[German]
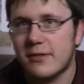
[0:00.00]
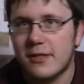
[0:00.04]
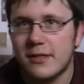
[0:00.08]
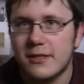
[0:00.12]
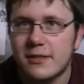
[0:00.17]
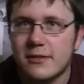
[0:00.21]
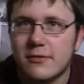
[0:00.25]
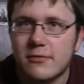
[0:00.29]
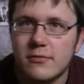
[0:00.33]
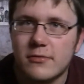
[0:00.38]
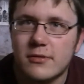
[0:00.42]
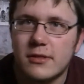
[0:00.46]

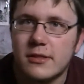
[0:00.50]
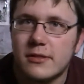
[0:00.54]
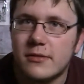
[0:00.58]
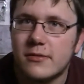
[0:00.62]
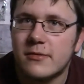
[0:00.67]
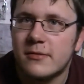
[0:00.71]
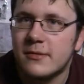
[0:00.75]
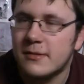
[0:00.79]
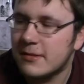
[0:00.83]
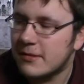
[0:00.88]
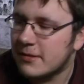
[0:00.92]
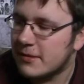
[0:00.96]
ganz gut hier
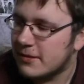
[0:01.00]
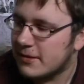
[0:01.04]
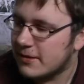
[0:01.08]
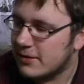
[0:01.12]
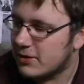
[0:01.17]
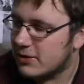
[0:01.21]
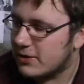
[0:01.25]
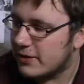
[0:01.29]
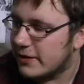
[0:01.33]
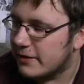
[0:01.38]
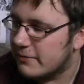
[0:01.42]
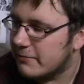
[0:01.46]

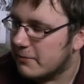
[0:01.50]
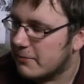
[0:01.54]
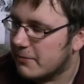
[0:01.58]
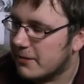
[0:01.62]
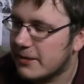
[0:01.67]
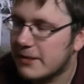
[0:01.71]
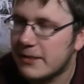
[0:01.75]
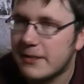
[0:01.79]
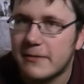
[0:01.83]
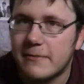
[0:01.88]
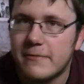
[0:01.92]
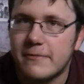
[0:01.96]
legen wir mal
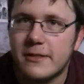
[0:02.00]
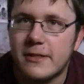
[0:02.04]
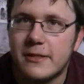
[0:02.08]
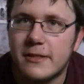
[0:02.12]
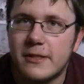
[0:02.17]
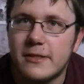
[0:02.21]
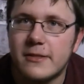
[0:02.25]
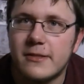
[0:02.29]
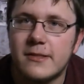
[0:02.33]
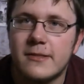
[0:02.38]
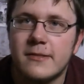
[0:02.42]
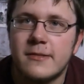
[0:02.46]
hier wieder
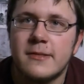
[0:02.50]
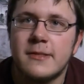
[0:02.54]
hin.